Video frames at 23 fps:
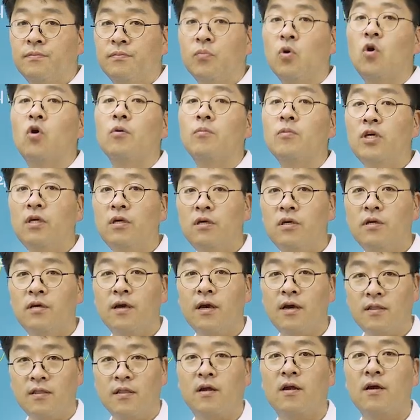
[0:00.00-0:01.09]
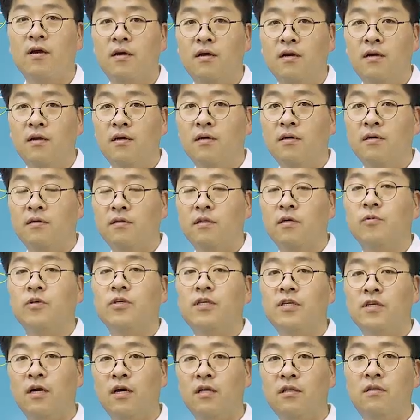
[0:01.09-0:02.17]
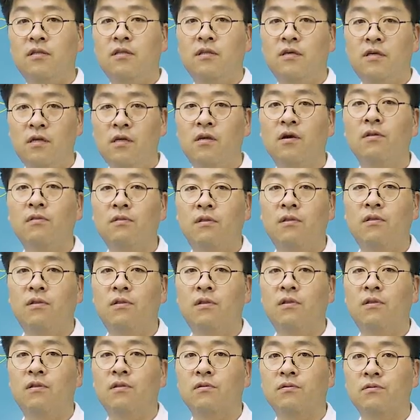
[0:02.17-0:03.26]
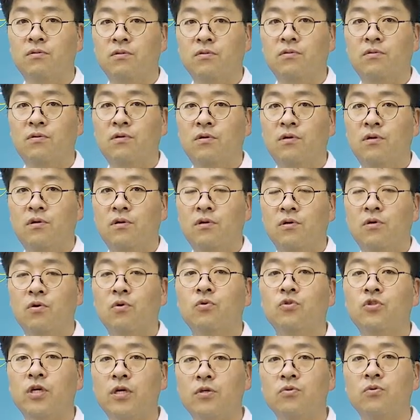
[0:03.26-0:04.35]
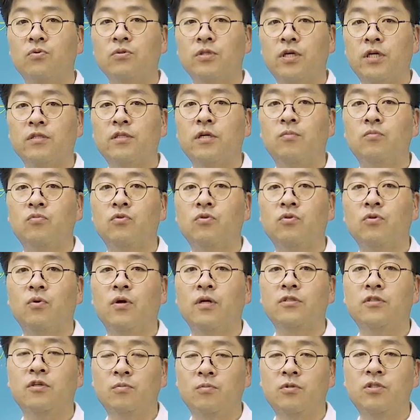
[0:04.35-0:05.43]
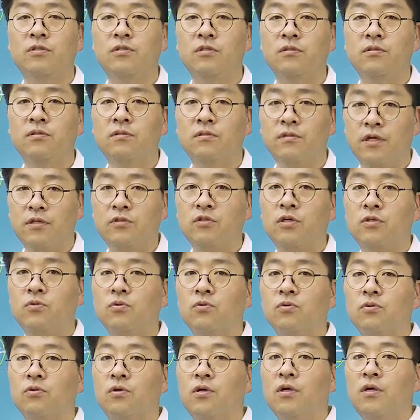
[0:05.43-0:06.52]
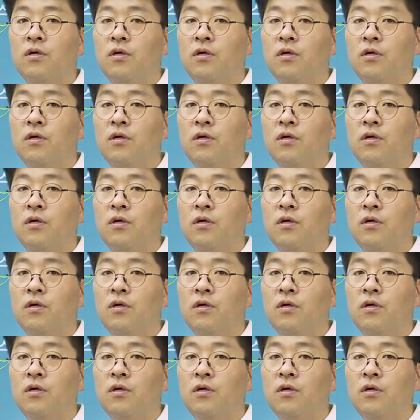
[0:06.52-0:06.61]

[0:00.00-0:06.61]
범위 한 나라, 그 다음에 기간 일 년, 그죠? 그리고 최종 생산물과 서비스, 예, 최종